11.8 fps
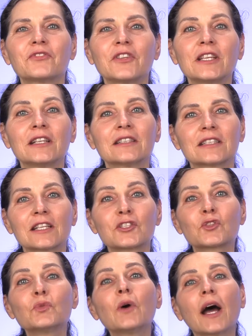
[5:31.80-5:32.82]
vier,
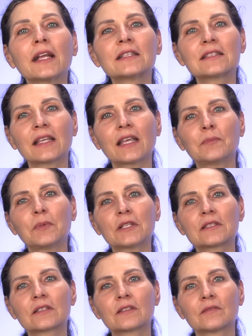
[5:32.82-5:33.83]
dass du ein Seher
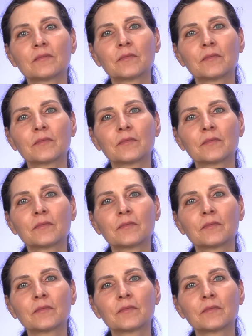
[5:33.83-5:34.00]
bist.